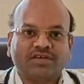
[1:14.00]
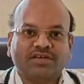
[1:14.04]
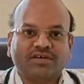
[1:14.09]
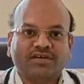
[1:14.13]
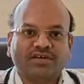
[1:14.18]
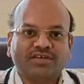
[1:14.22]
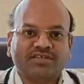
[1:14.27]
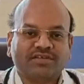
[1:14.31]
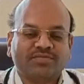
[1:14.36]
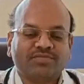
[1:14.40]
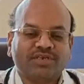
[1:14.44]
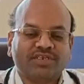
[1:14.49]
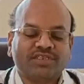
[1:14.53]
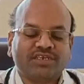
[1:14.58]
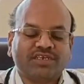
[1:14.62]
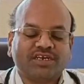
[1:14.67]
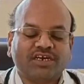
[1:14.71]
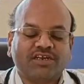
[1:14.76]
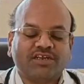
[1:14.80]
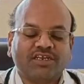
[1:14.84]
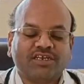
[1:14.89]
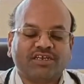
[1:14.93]
అసన్పర్తి
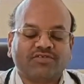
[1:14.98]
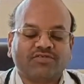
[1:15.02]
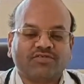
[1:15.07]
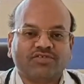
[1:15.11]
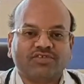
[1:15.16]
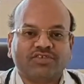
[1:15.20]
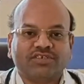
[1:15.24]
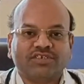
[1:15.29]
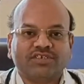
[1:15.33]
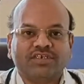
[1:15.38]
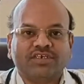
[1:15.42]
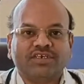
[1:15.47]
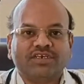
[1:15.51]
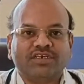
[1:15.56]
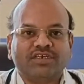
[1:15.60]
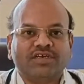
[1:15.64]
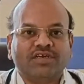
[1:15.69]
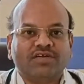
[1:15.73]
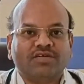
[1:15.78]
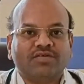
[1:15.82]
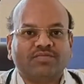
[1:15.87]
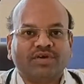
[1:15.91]
గారు ఇక్కడికి వచ్చి
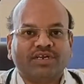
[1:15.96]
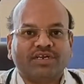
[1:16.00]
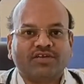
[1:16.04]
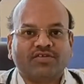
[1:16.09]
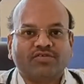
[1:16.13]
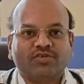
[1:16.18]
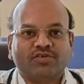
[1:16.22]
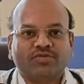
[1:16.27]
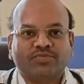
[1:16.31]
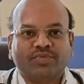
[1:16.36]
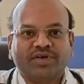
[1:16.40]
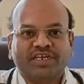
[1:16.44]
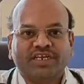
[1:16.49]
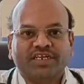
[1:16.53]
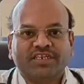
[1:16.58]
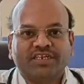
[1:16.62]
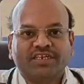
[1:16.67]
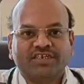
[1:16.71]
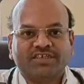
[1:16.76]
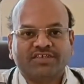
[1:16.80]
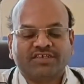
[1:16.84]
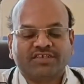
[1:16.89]
మనకి కుటుంబ
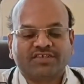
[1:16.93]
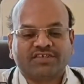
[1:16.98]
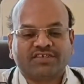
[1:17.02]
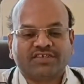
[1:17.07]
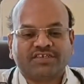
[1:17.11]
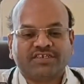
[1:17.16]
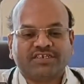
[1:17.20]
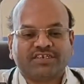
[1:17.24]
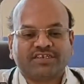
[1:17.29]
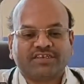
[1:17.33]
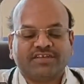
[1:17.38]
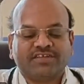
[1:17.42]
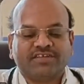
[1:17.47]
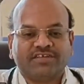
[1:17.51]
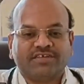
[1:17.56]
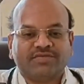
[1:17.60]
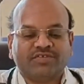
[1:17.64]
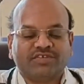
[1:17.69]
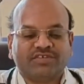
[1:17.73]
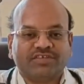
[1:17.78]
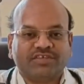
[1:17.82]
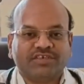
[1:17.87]
నియంత్రణ
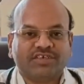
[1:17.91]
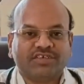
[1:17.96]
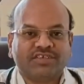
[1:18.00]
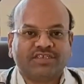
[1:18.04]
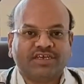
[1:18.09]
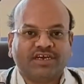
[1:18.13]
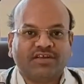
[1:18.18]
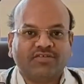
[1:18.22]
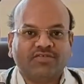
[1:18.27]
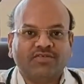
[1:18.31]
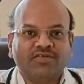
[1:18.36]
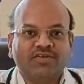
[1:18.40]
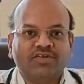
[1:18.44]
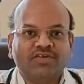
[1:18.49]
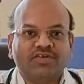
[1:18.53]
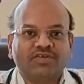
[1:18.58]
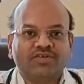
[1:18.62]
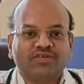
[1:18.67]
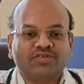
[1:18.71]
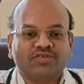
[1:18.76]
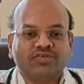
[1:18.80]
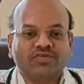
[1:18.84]
శస్త్రచికిత్స చేస్తారు
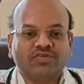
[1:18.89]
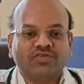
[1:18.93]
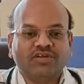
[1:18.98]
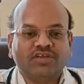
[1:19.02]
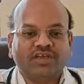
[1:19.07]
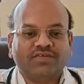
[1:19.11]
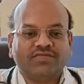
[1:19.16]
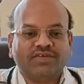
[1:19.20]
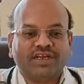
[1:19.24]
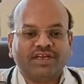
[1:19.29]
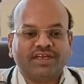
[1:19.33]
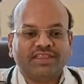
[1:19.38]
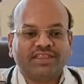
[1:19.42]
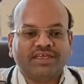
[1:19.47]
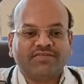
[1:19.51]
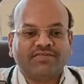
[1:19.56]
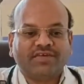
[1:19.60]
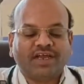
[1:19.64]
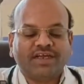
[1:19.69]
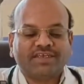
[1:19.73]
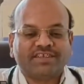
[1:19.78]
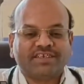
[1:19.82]
సో ఎవరైతే
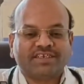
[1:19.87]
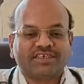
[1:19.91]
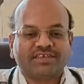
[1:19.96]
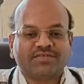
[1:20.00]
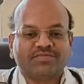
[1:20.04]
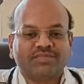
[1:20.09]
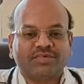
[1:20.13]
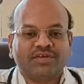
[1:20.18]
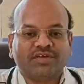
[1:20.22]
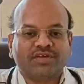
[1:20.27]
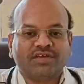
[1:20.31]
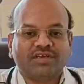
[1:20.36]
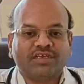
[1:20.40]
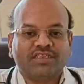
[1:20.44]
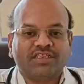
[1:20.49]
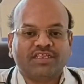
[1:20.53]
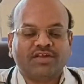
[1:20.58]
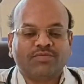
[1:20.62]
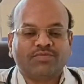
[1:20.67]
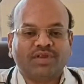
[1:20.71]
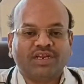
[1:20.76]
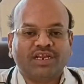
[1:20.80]
ప్యాసెట్
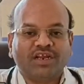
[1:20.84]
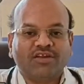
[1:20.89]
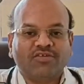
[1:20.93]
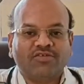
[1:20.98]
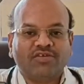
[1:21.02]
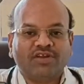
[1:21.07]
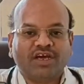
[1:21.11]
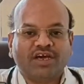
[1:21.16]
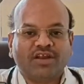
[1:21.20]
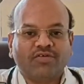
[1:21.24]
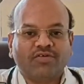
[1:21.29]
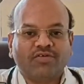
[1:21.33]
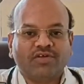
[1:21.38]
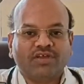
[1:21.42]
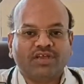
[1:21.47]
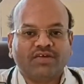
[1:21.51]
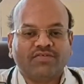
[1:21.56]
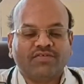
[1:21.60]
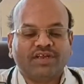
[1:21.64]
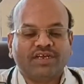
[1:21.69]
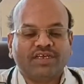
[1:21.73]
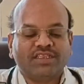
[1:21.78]
ఇద్దరు పిల్లలు ఉన్నారో
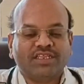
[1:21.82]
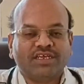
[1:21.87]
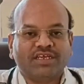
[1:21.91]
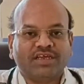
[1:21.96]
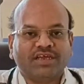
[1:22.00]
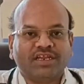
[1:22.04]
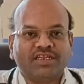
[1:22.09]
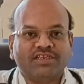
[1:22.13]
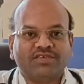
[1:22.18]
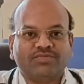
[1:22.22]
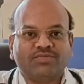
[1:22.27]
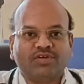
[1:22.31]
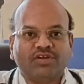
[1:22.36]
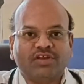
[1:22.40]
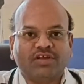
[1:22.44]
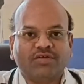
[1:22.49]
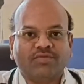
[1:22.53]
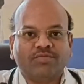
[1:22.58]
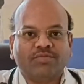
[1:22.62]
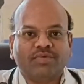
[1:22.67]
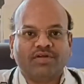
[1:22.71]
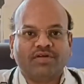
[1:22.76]
ఎవరైతే ఎలిజిబుల్
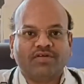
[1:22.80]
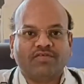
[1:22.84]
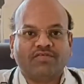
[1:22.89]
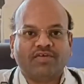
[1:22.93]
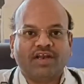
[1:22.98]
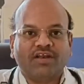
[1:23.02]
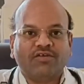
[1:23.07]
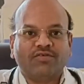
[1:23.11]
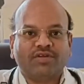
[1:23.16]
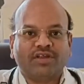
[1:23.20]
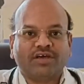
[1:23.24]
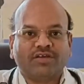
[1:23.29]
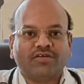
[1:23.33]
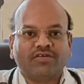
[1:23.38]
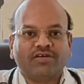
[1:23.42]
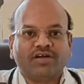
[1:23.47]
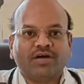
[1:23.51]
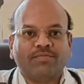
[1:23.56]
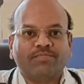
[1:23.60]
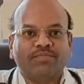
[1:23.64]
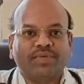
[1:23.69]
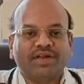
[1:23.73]
వాళ్ళు ఉన్నారో
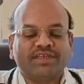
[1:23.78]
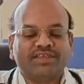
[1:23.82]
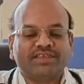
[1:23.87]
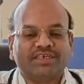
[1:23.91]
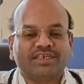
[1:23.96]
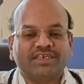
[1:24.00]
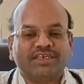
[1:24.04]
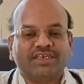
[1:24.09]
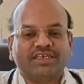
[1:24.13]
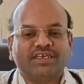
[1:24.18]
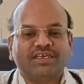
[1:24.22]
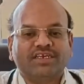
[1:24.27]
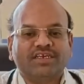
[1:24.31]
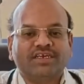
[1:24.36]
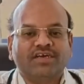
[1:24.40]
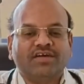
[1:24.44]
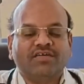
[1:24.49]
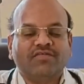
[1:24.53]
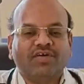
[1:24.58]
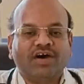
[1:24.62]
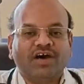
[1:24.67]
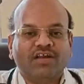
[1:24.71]
కంపల్సరీ
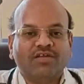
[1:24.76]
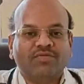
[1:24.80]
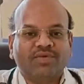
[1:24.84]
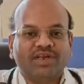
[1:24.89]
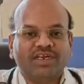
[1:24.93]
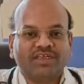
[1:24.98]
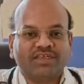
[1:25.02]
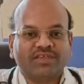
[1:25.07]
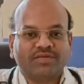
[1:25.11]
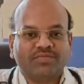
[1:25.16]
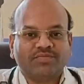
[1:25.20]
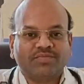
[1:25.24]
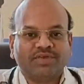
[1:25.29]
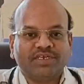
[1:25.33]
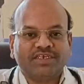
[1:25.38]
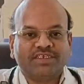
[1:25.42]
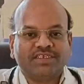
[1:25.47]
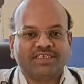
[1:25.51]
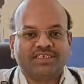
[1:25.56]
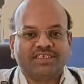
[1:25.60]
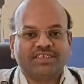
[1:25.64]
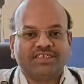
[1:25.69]
వాళ్ళు మన
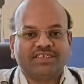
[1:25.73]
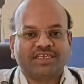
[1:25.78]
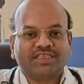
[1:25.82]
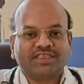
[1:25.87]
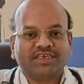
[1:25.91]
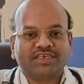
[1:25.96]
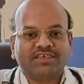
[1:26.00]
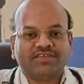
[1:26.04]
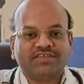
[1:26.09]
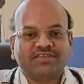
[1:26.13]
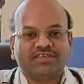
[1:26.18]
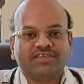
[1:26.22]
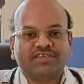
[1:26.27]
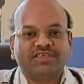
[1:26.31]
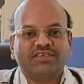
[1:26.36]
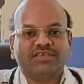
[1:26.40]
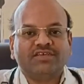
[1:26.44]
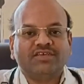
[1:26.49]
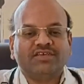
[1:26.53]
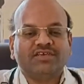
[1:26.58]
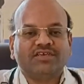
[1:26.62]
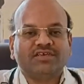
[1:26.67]
పిఎస్సిని సందర్శించి
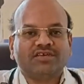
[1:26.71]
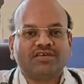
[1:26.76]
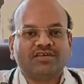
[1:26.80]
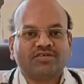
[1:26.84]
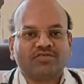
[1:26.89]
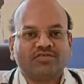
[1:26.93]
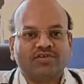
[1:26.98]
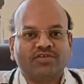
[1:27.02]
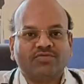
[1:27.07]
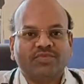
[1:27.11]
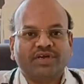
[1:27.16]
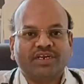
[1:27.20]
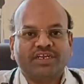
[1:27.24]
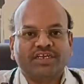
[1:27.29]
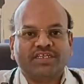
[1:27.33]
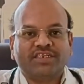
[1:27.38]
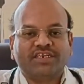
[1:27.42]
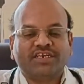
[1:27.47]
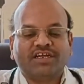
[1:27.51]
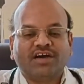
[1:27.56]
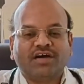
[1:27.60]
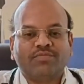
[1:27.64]
కుటుంబ
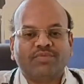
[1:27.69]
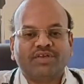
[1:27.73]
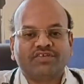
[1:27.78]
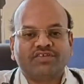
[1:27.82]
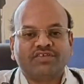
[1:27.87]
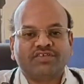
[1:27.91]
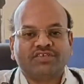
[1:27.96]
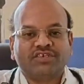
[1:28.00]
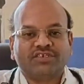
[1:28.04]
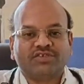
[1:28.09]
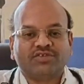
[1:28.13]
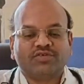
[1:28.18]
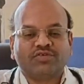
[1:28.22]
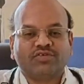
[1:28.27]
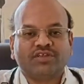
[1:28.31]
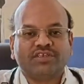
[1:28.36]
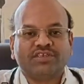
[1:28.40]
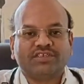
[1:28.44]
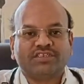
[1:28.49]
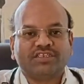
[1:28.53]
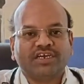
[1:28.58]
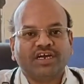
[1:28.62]
నియంత్రణ ఆపరేషన్
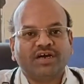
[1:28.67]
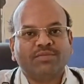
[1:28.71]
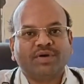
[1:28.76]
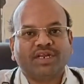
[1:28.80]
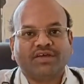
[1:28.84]
చేసుకోవాల్సిందిగా